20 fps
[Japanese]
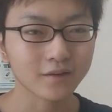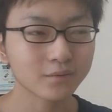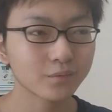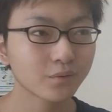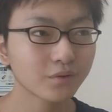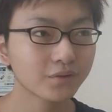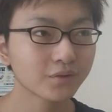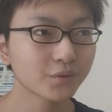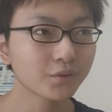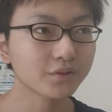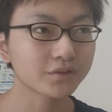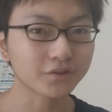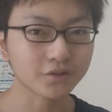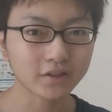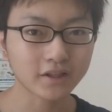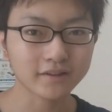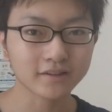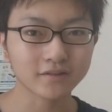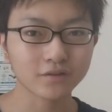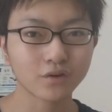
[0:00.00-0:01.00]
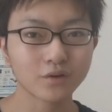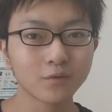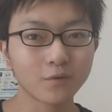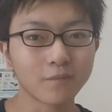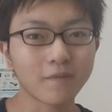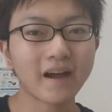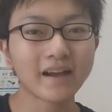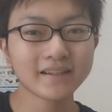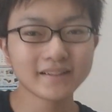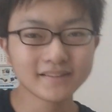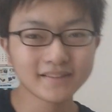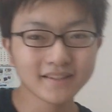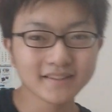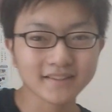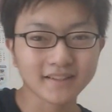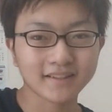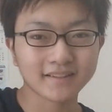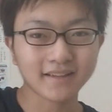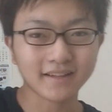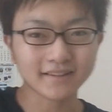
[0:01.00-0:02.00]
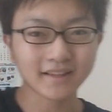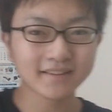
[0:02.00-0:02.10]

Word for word: そうでしょ。だってそれも満員電車でさ、